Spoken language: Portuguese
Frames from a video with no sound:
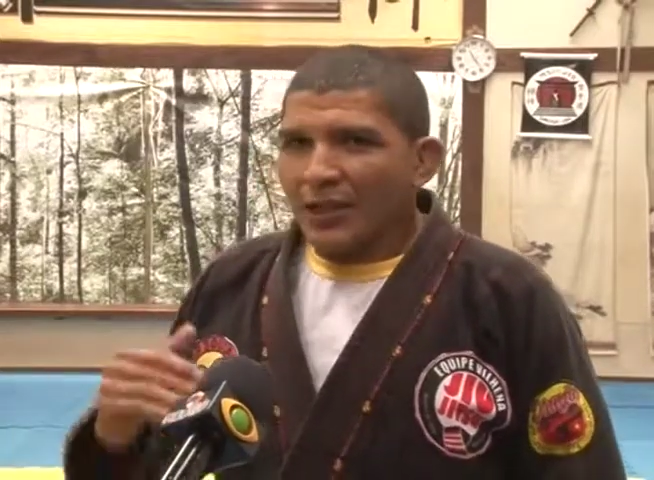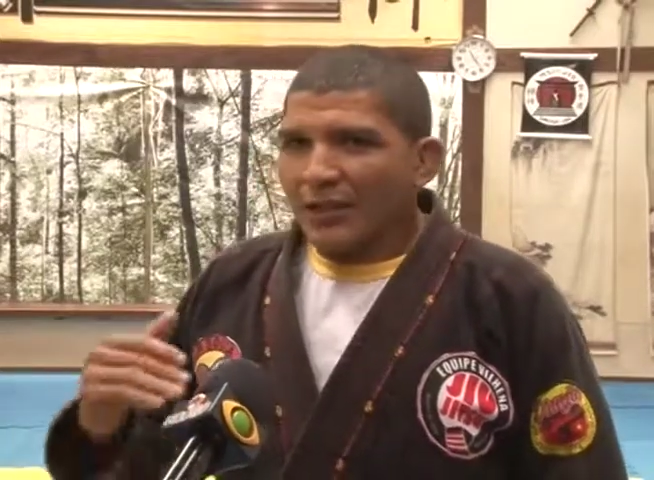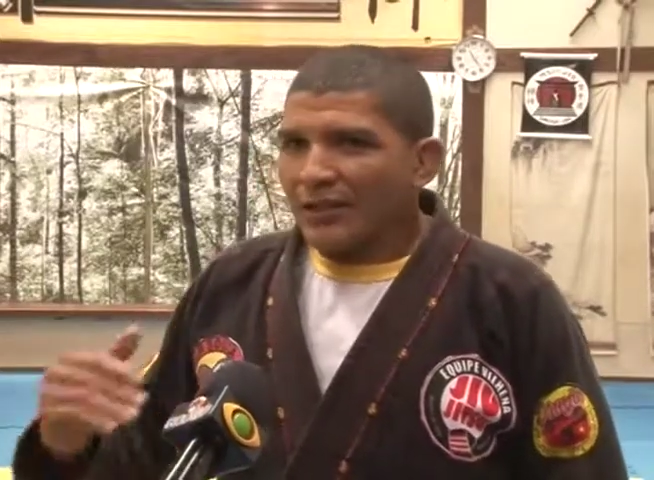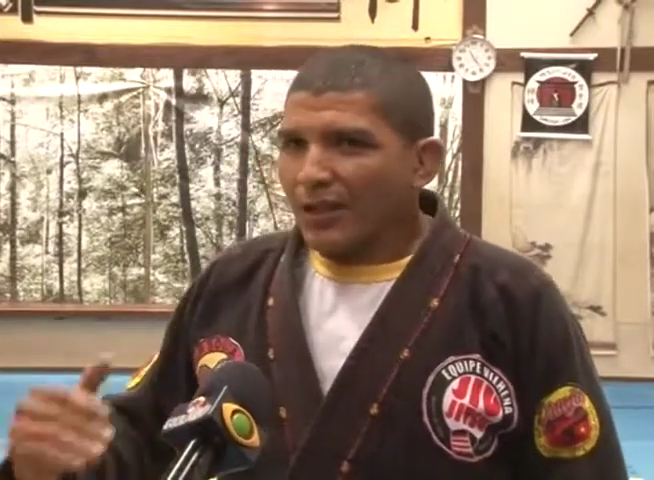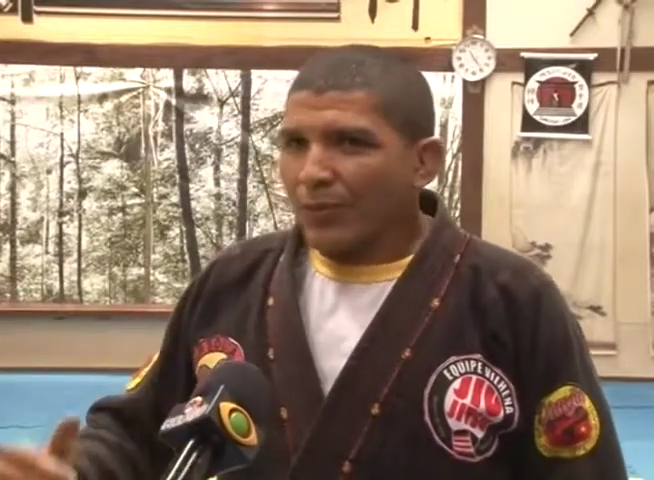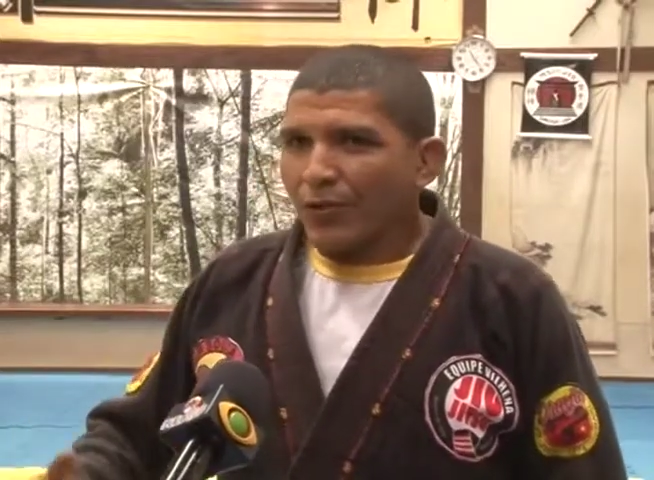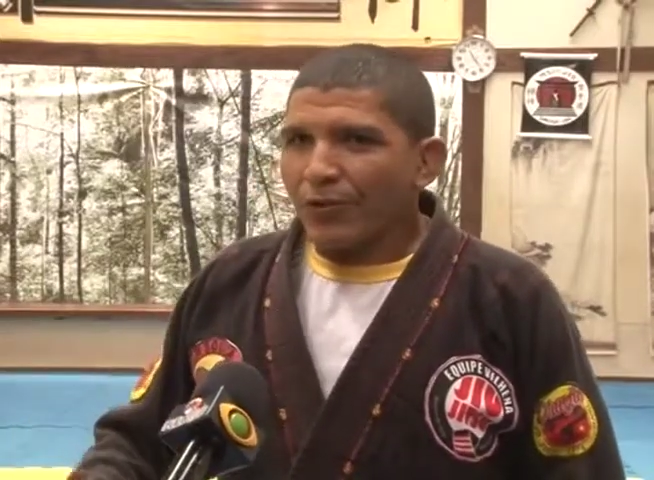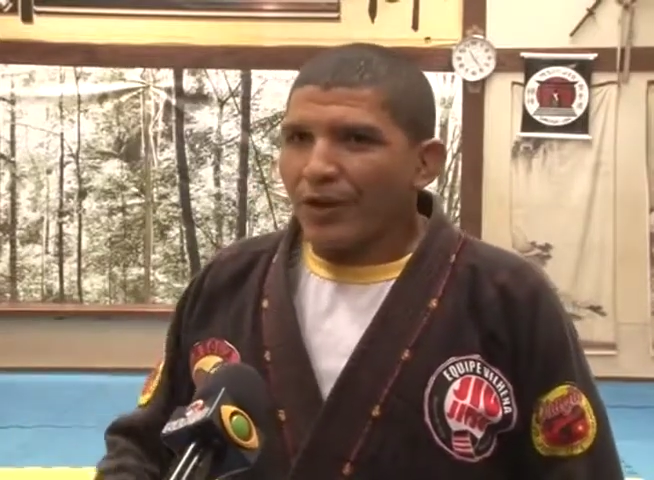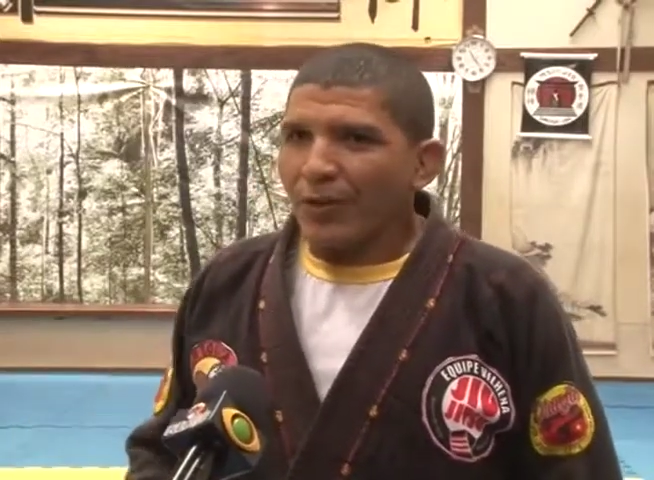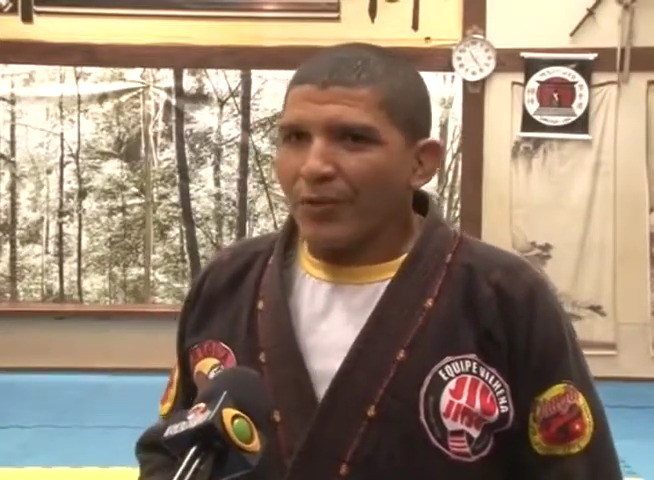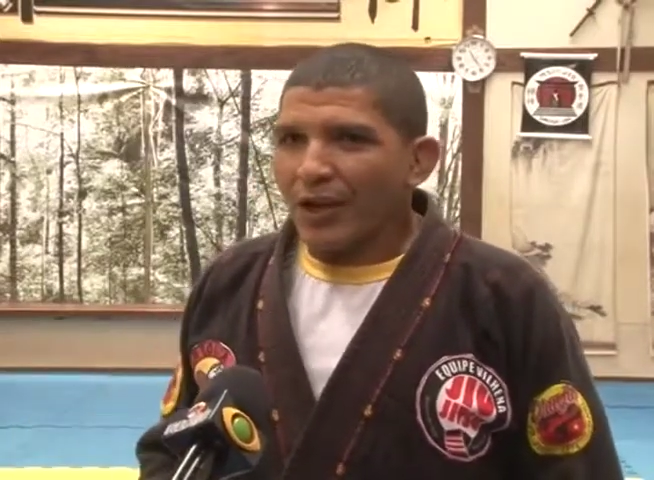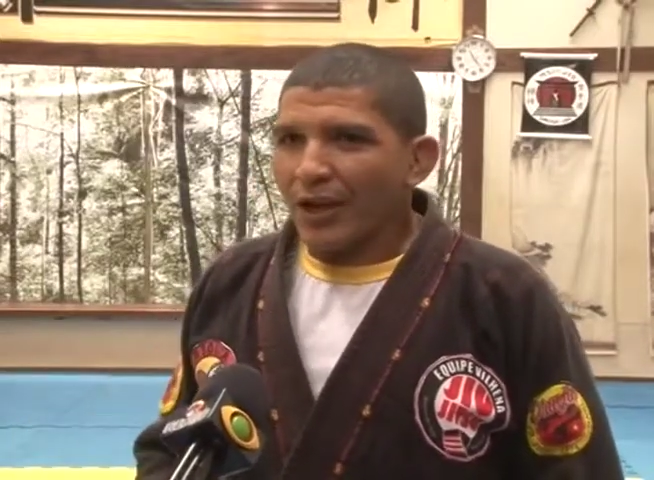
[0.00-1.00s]
sempre
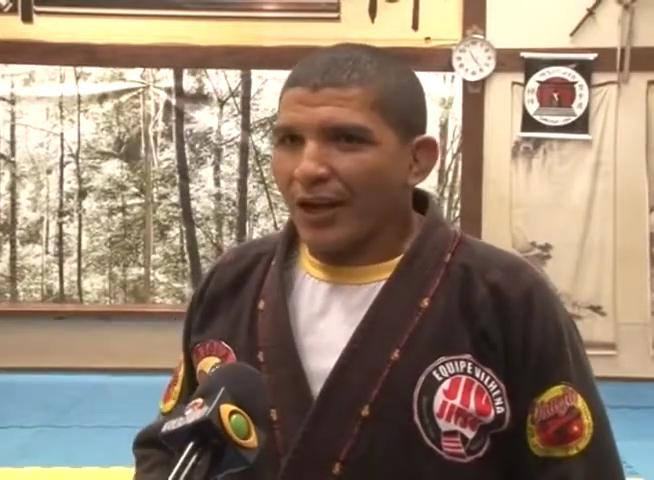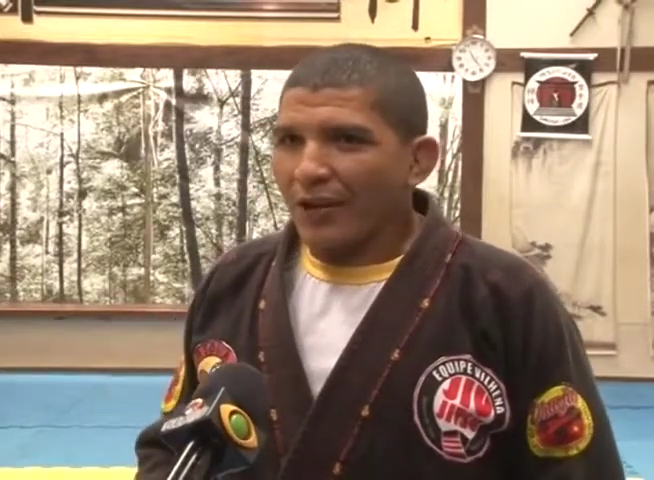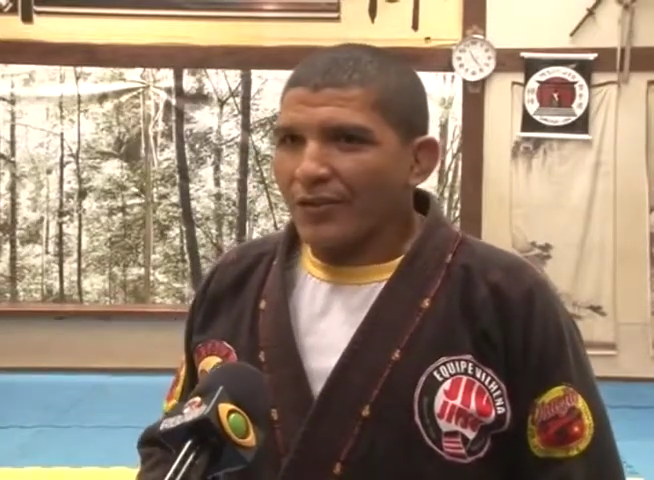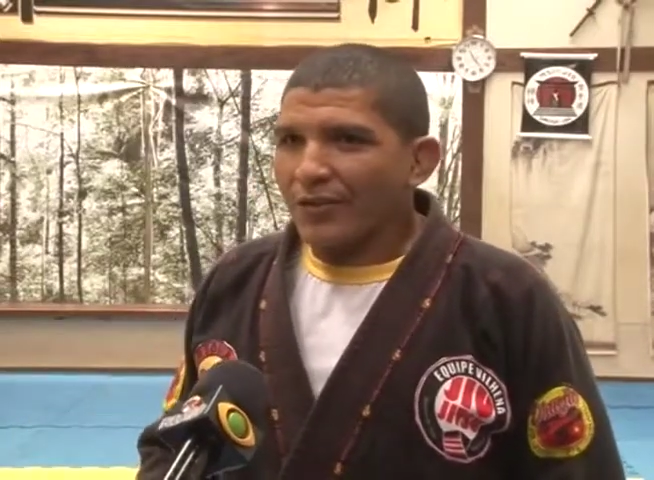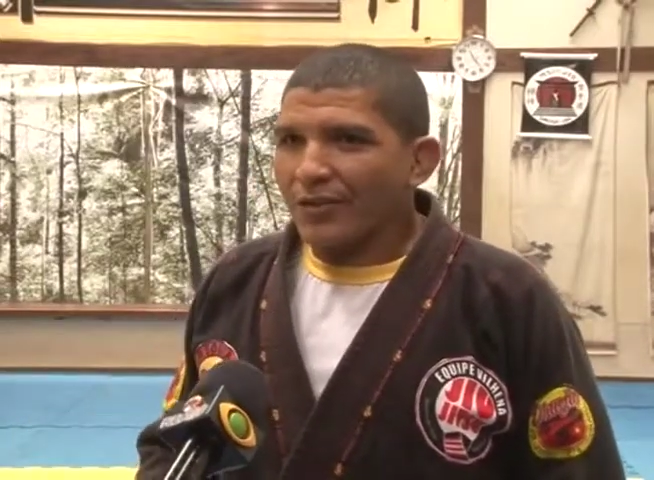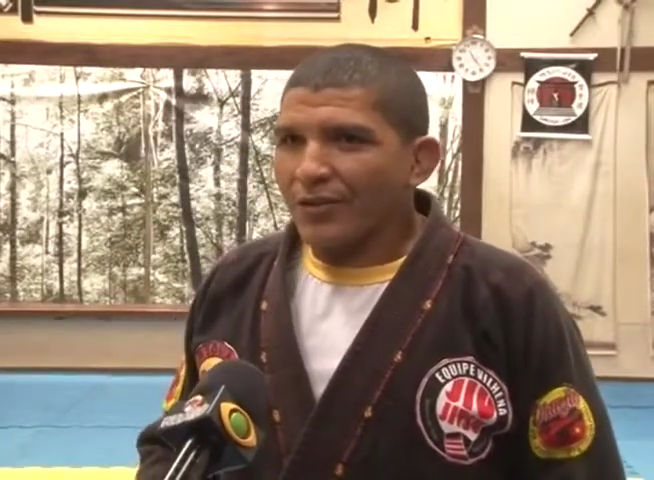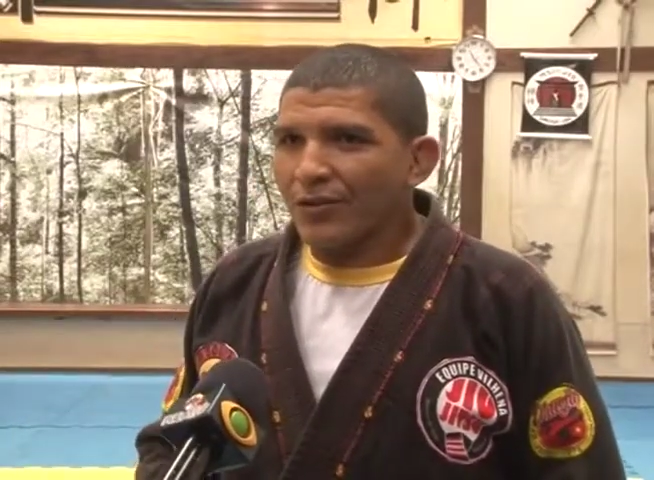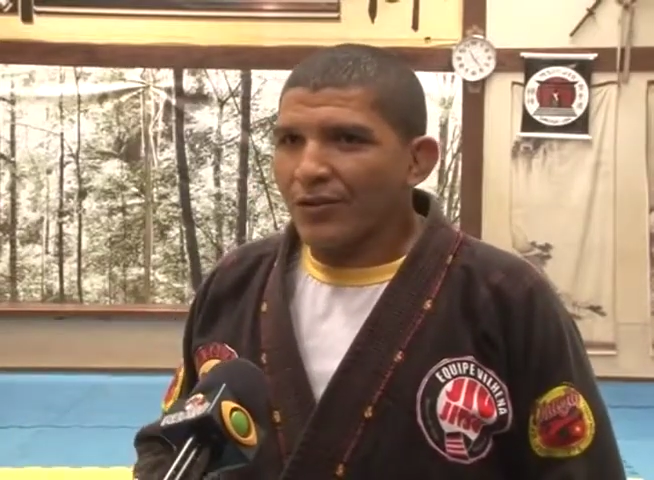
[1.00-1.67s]
foi amigável,